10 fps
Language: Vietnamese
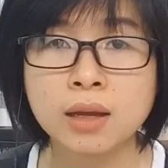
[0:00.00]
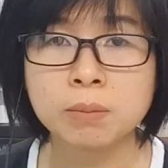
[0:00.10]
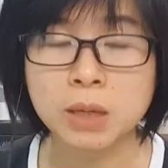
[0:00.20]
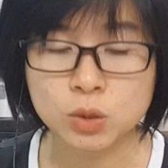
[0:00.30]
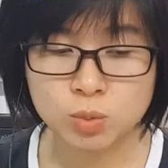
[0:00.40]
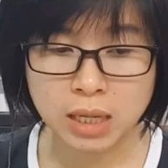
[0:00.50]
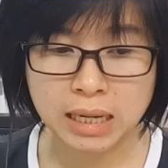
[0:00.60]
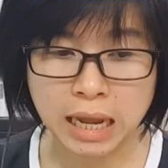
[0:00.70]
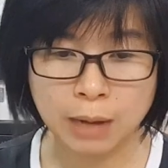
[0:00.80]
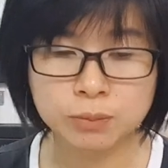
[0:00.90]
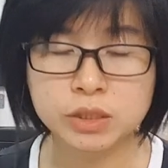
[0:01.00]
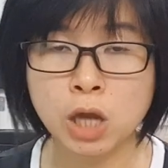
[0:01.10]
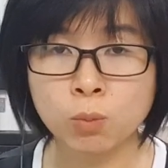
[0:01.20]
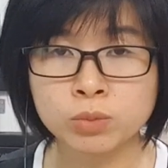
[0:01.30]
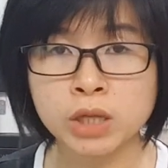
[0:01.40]
mà chúng ta làm
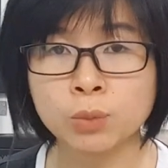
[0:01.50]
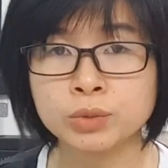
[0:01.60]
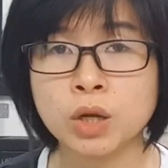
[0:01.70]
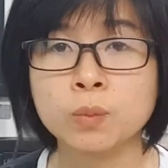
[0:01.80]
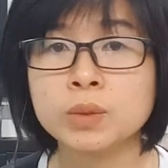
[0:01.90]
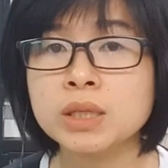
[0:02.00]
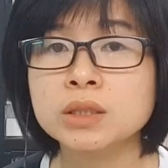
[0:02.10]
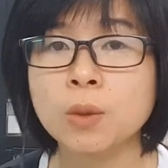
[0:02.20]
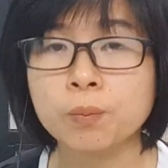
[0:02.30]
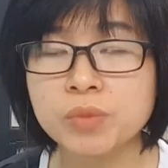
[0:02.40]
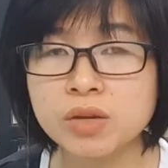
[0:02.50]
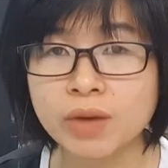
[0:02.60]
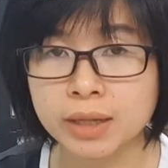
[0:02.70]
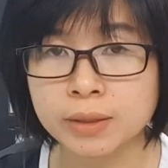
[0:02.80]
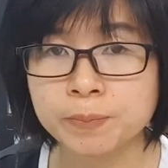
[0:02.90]
chồng liên tục như vậy